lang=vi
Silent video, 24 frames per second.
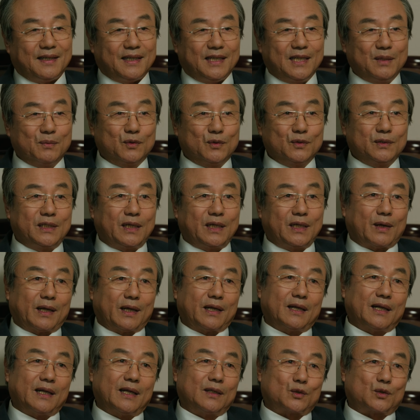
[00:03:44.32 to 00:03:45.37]
Chắc là suy
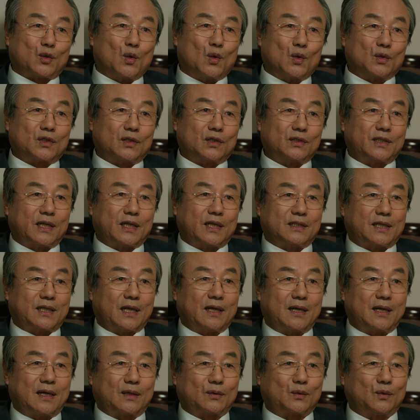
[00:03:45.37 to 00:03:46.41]
nghĩ của bác sĩ Son
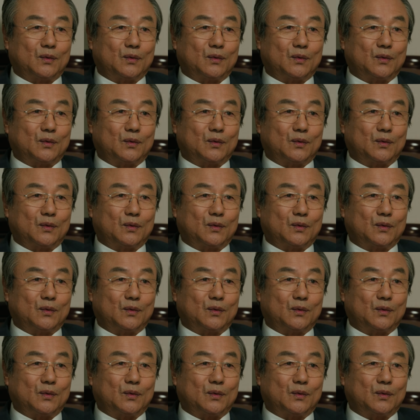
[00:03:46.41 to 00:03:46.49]
đây